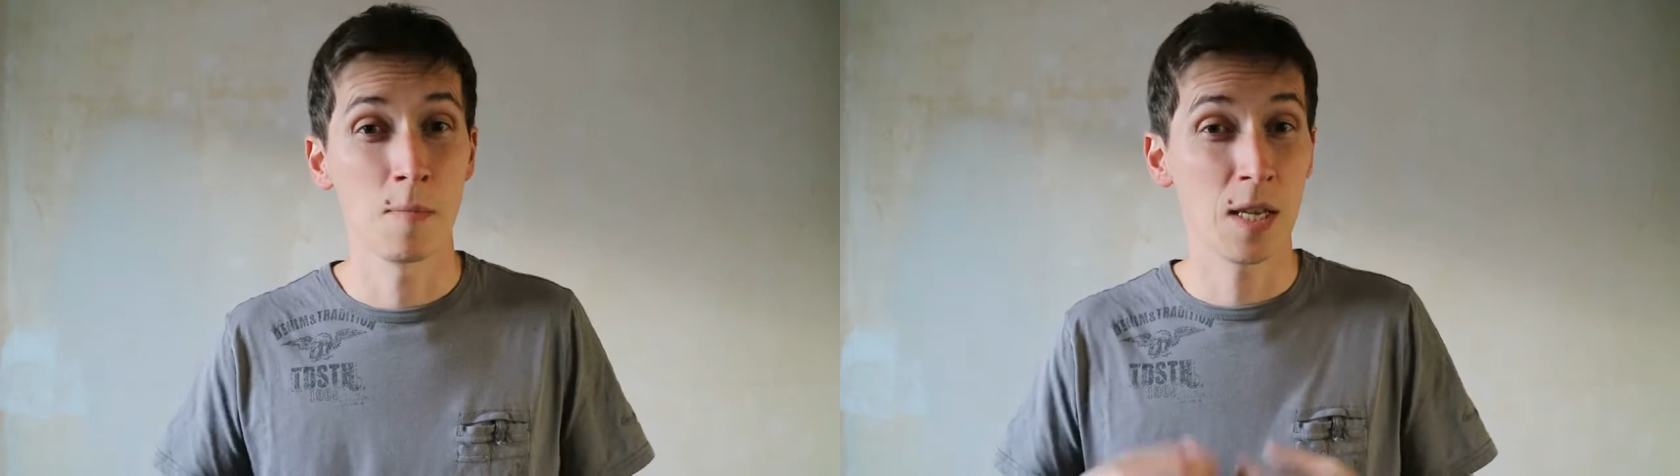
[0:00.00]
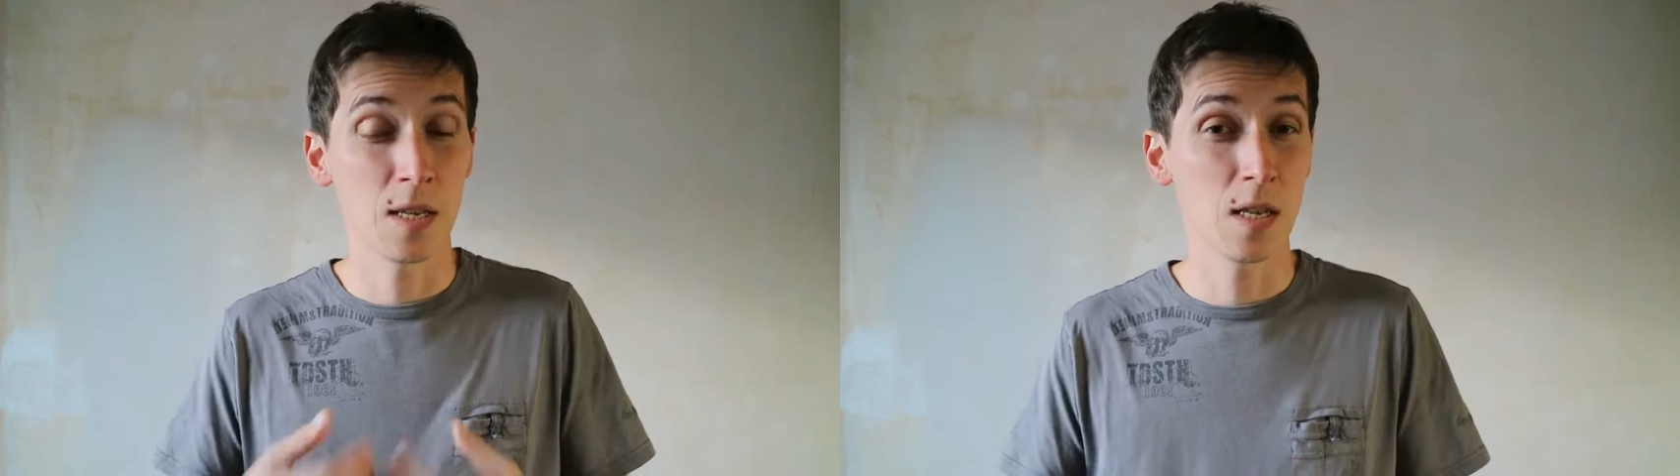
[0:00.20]

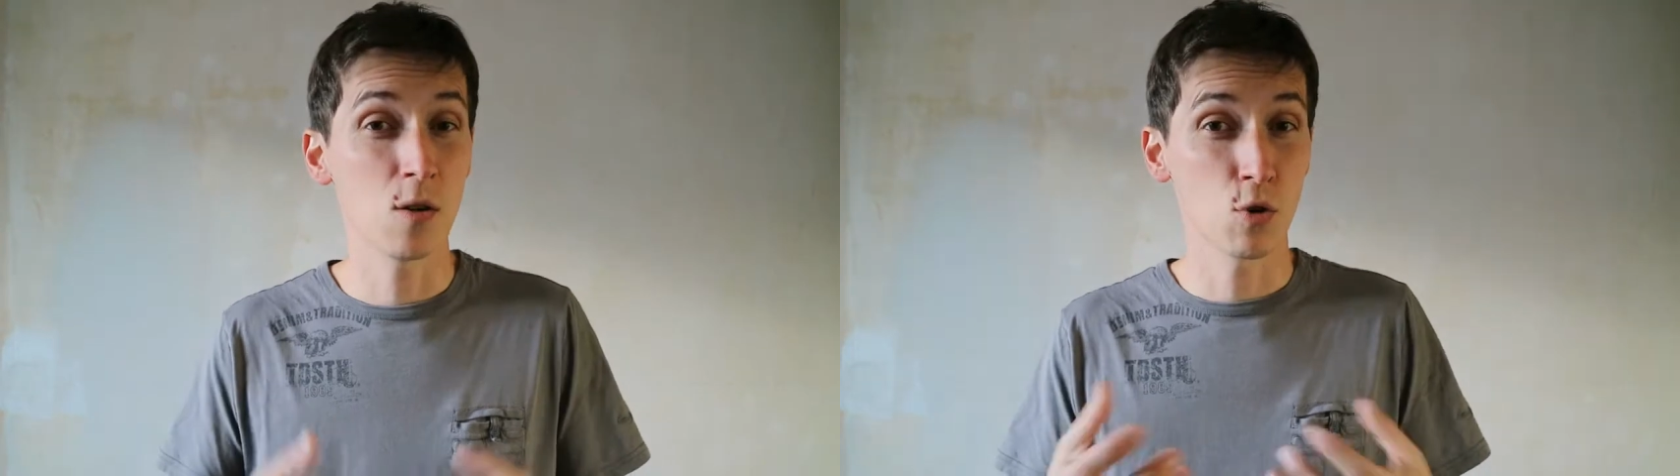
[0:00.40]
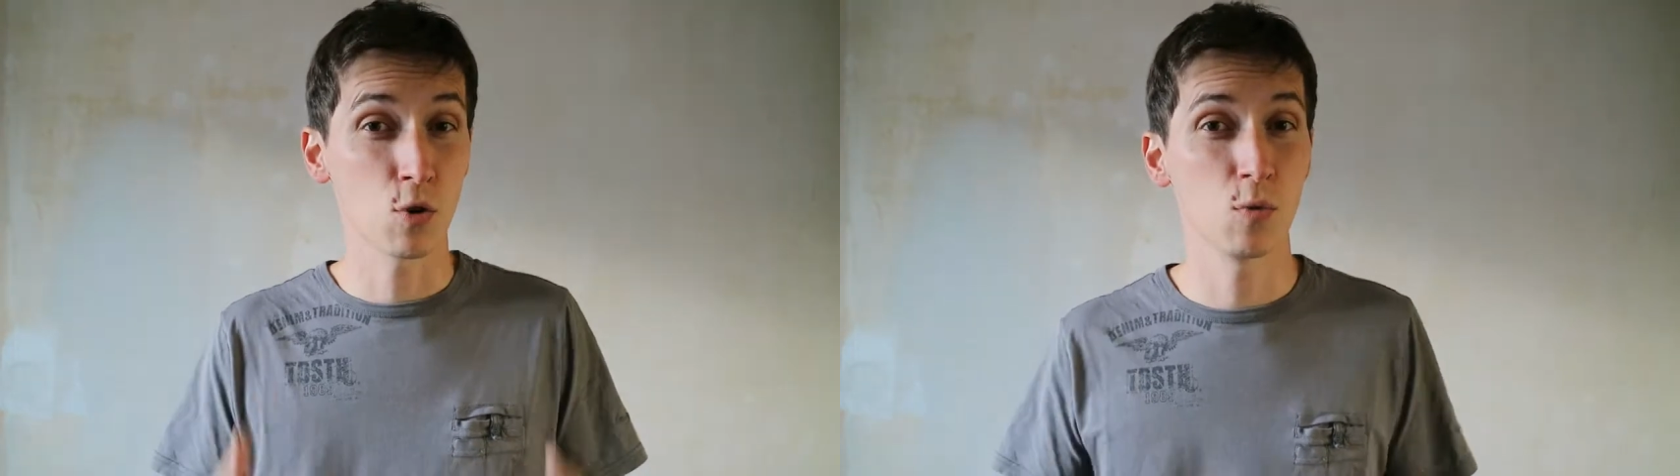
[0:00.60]
mais
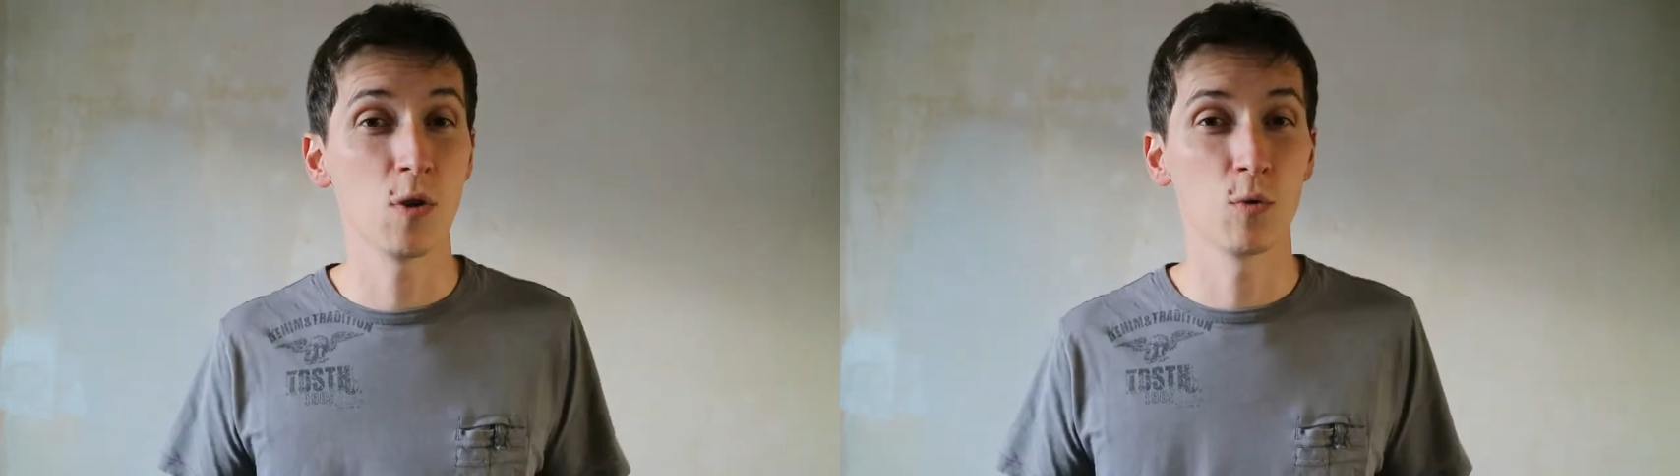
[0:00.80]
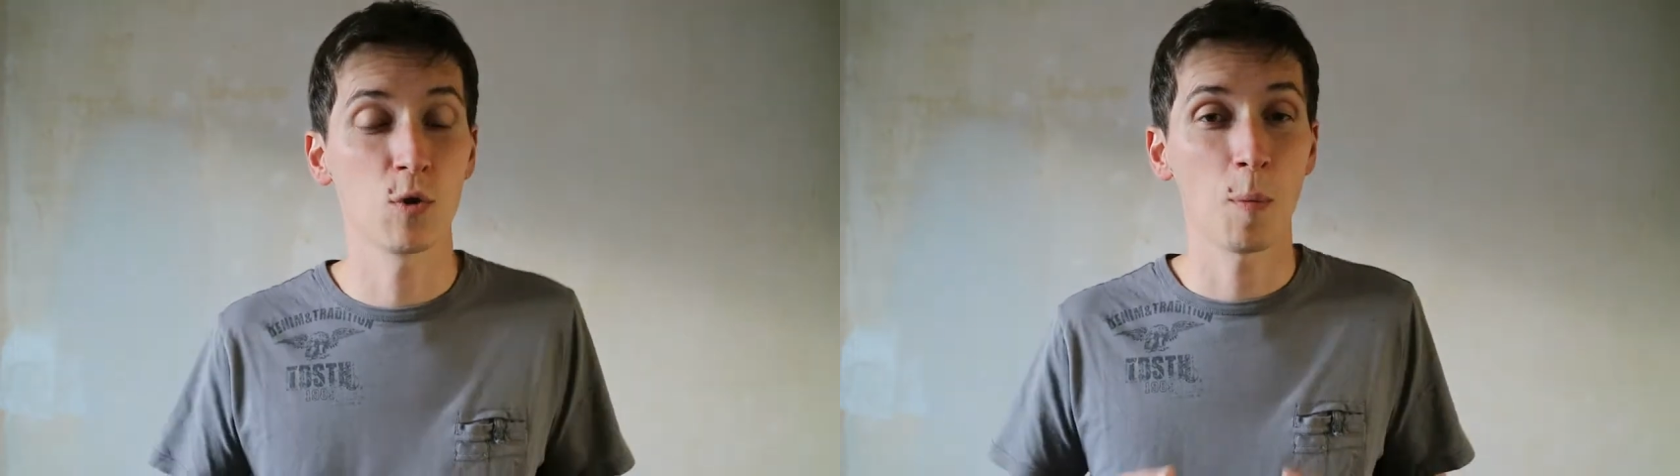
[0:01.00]
qui
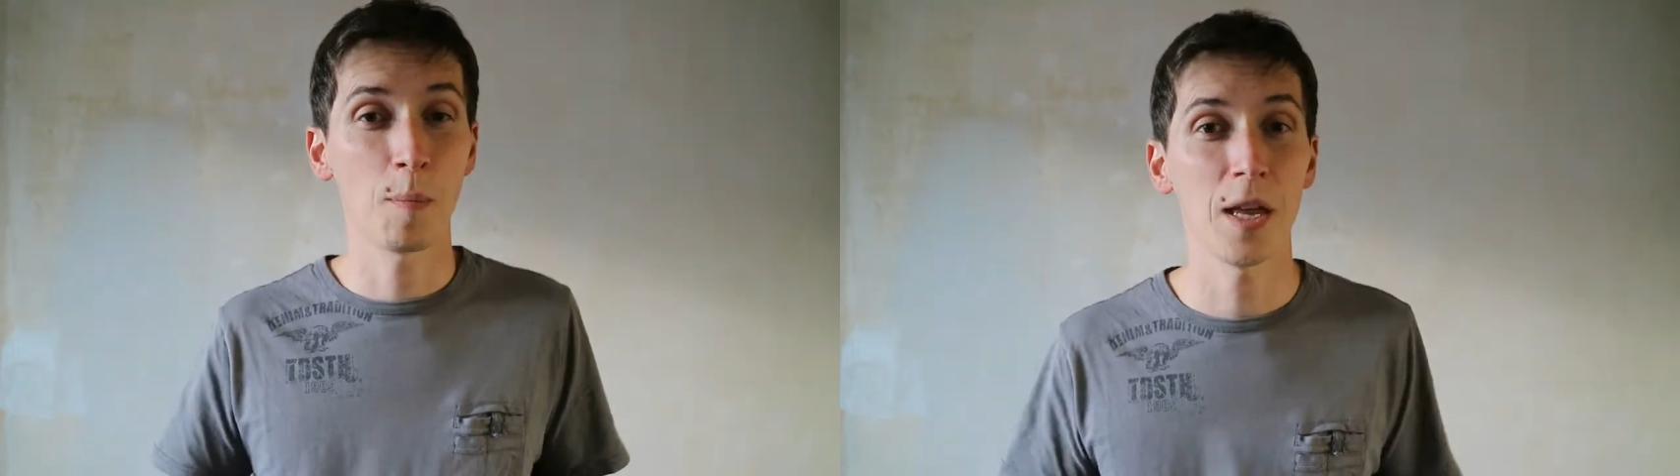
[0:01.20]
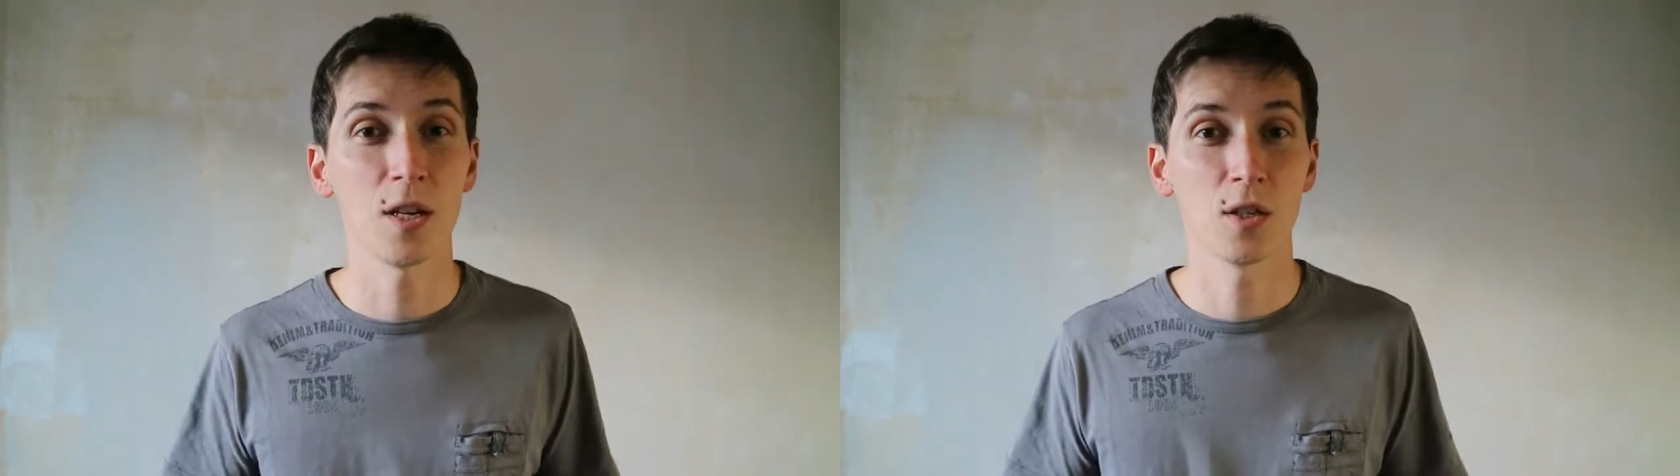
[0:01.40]
aujourd'hui nous
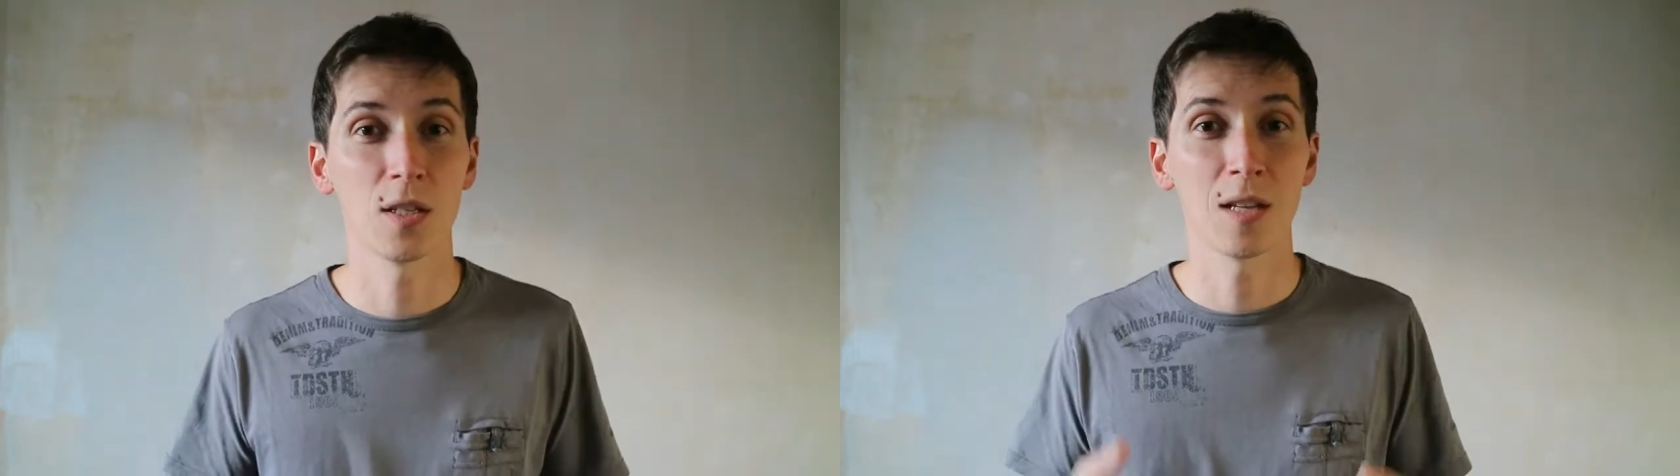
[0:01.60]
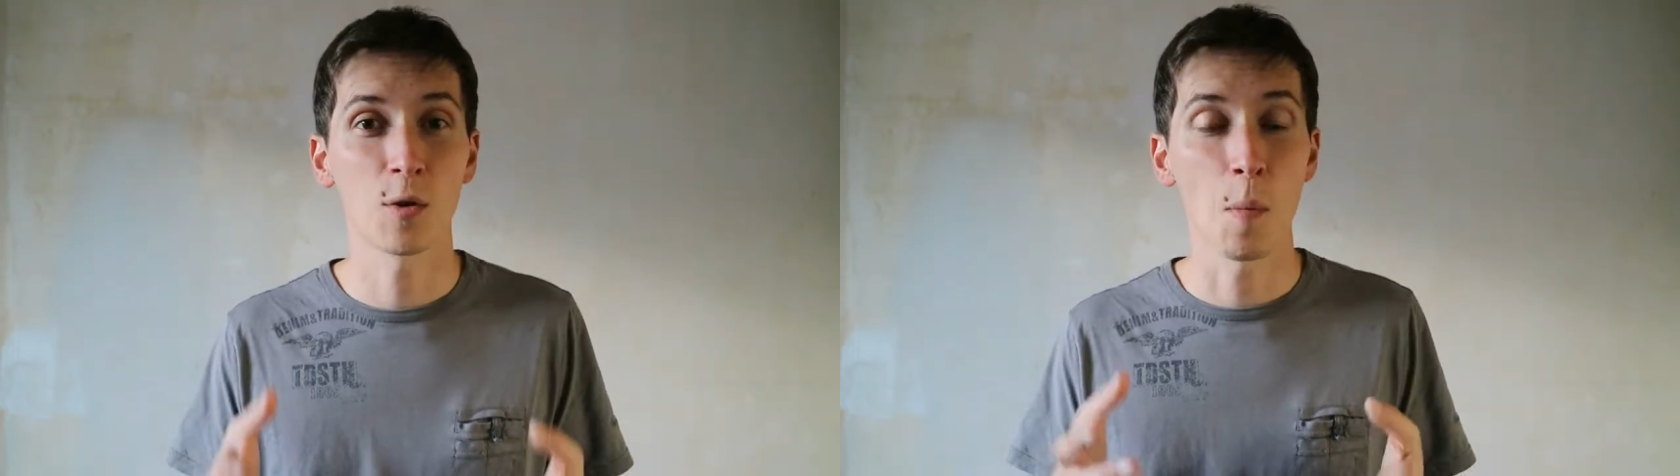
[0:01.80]

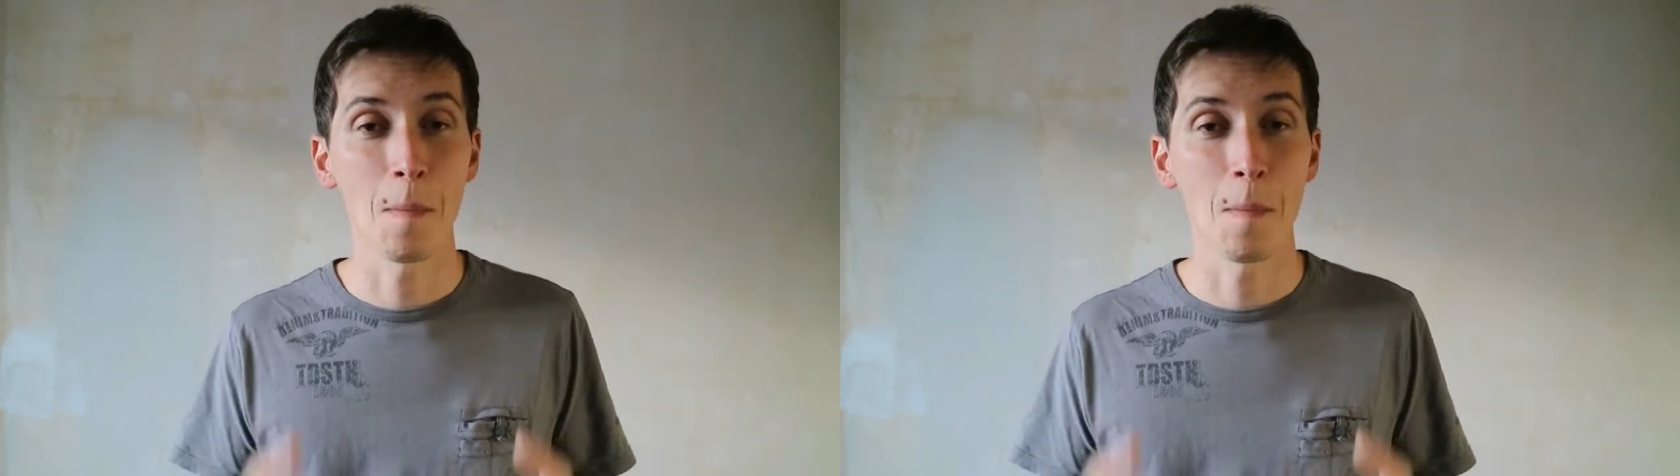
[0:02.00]
empêchent d'être